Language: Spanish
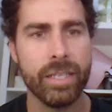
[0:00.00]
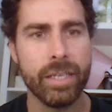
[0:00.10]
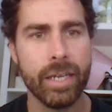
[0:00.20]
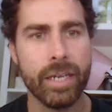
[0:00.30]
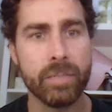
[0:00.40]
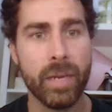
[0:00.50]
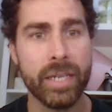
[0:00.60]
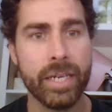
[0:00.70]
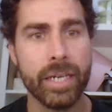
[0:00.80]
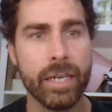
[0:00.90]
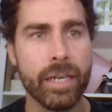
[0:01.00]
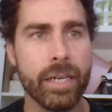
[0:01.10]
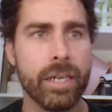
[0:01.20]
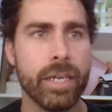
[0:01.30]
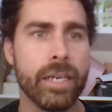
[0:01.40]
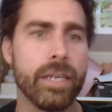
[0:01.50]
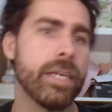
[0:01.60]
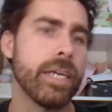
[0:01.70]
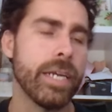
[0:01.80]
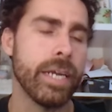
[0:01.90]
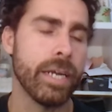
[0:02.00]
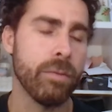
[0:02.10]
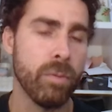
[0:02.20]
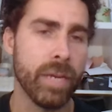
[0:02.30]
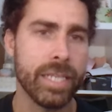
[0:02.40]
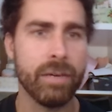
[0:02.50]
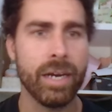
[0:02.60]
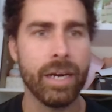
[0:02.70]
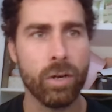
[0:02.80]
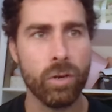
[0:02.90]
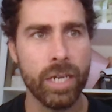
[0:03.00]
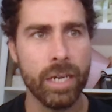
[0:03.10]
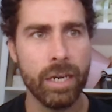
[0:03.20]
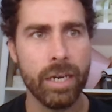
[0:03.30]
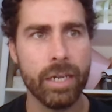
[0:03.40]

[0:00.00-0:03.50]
en España, que, que, quería que volviera a trabajar con él.